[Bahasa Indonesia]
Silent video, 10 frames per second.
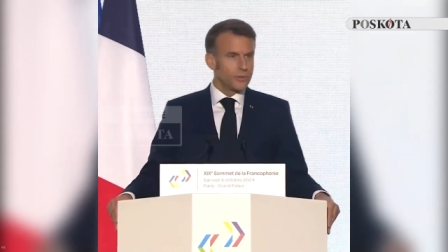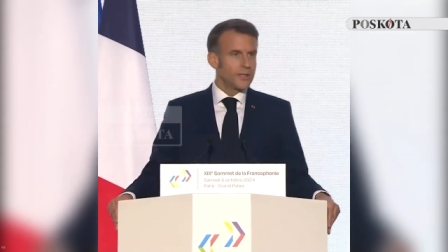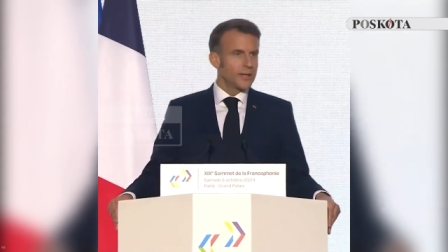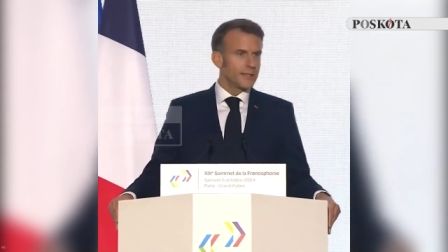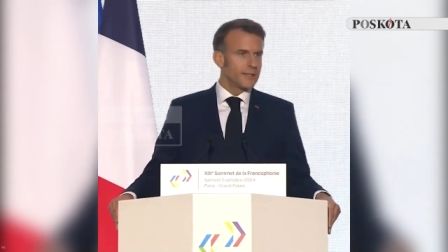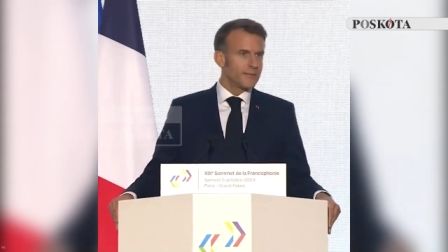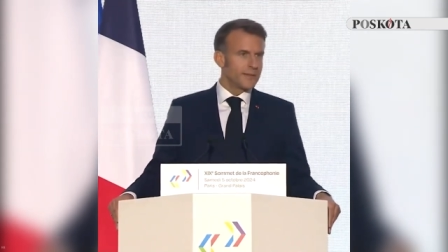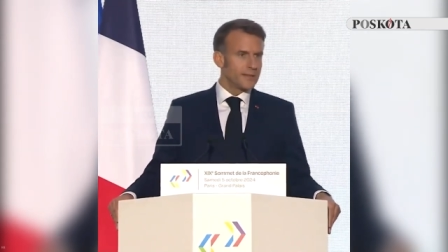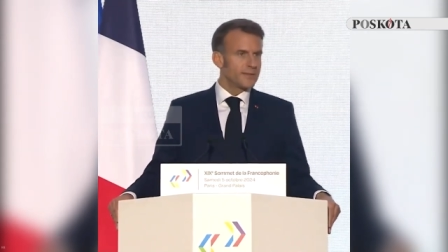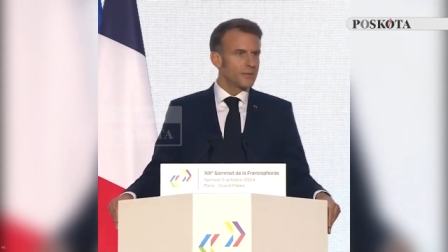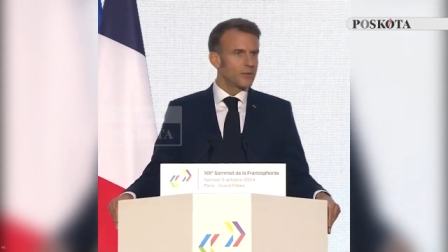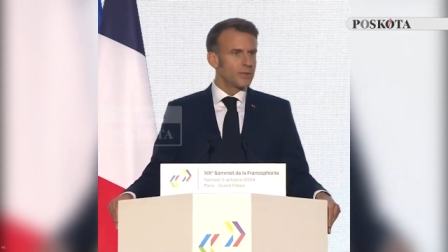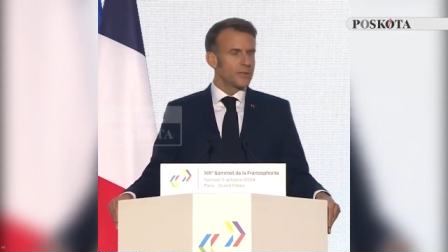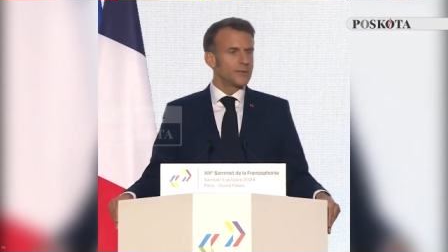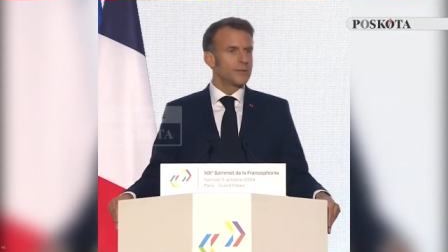menjelang peringatan
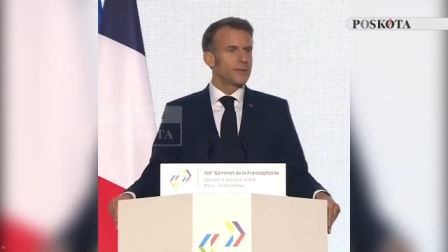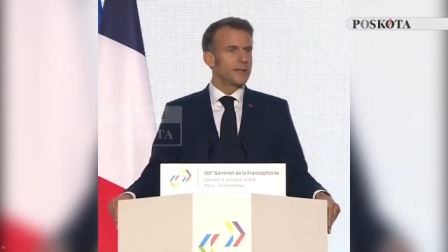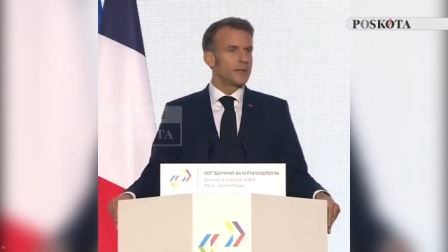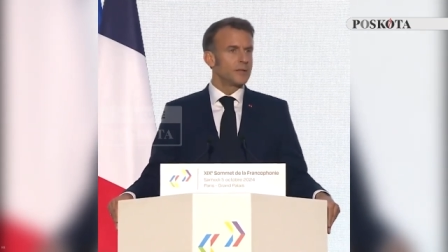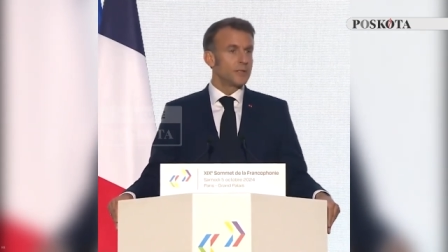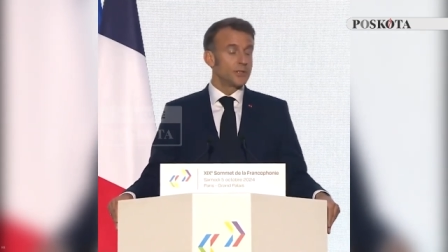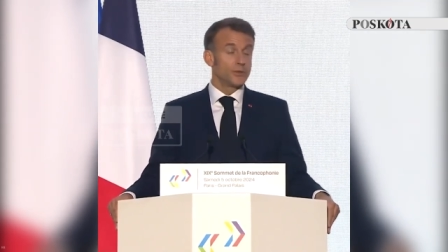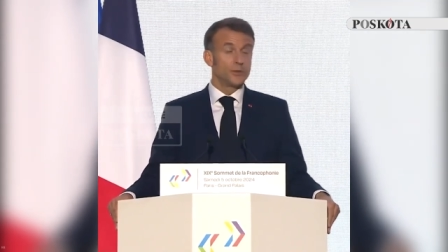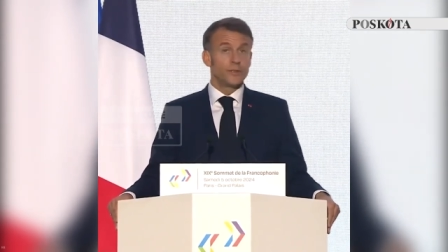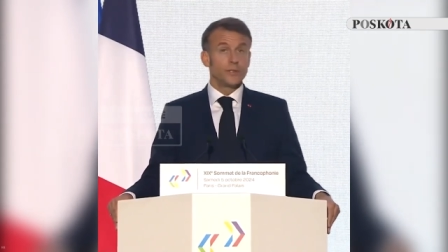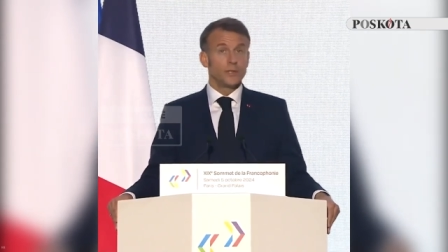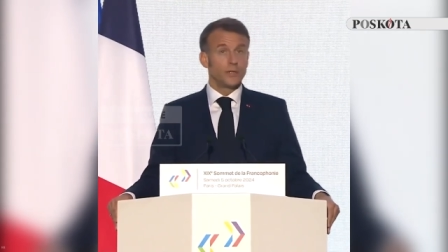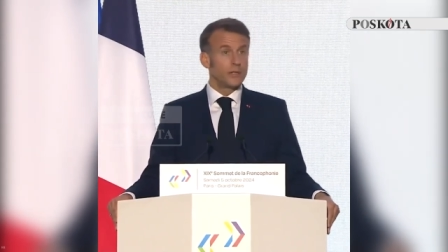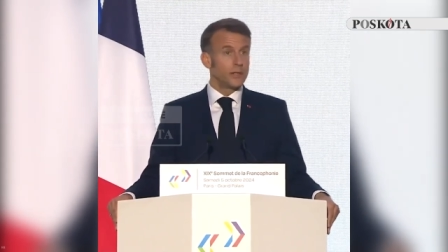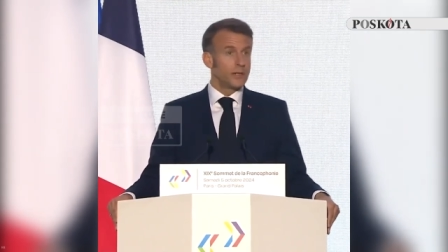setahun peristiwa penyerangan
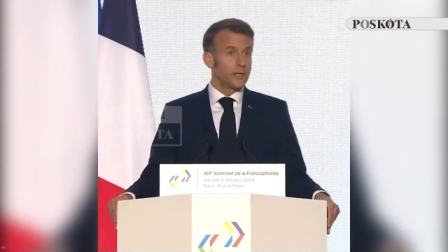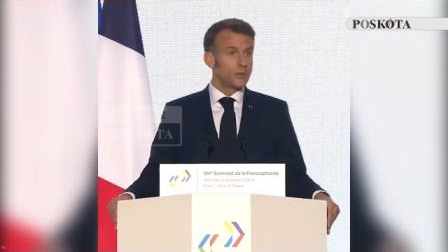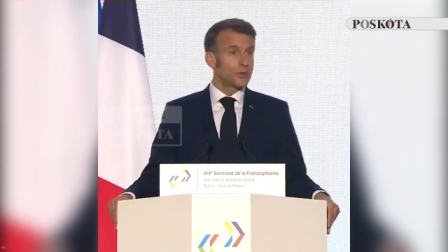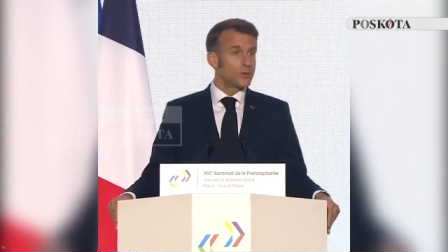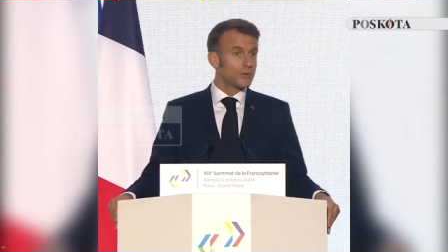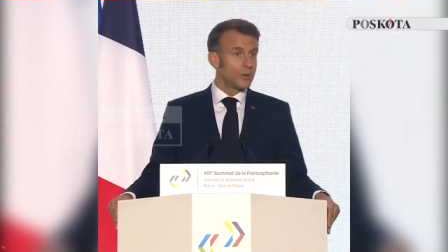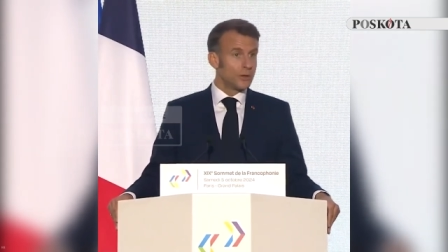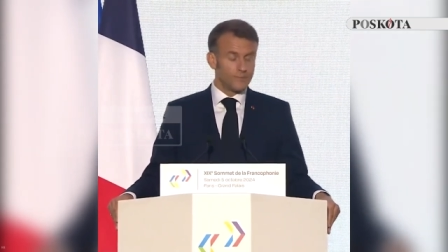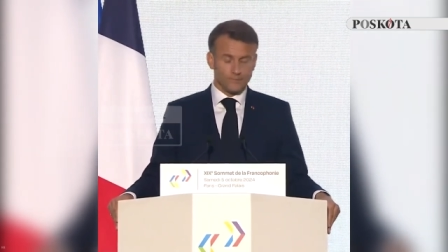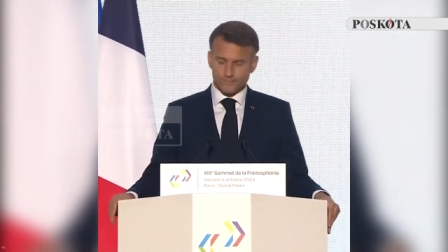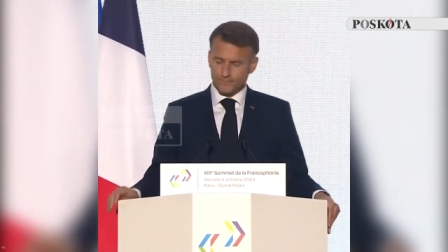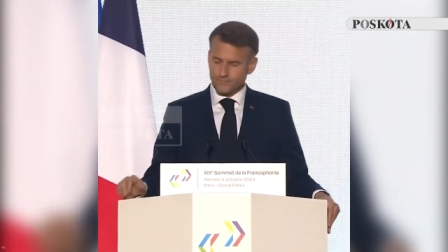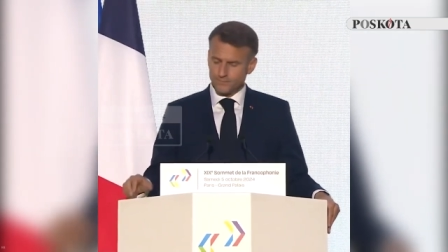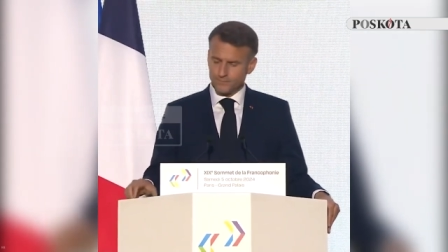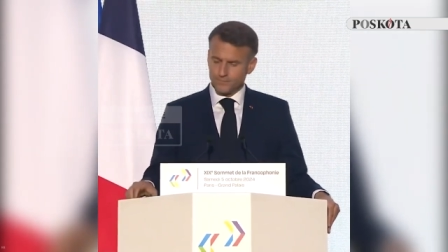Hamas di wilayah Israel pada
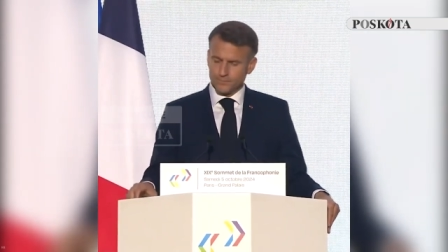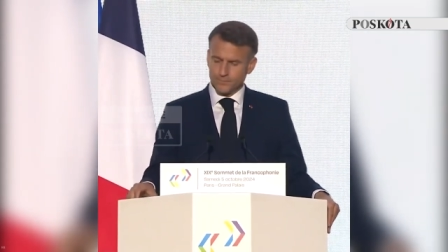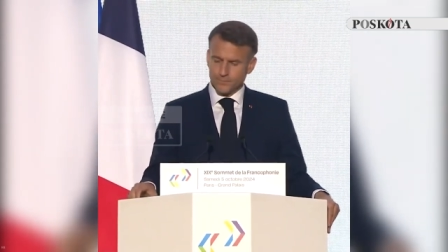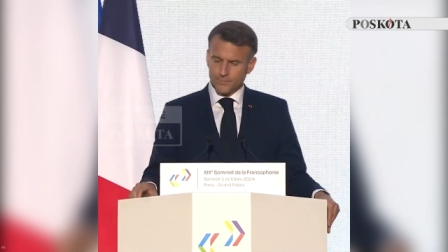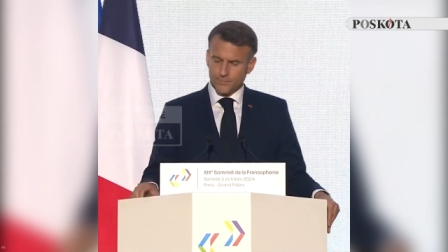7 Oktober.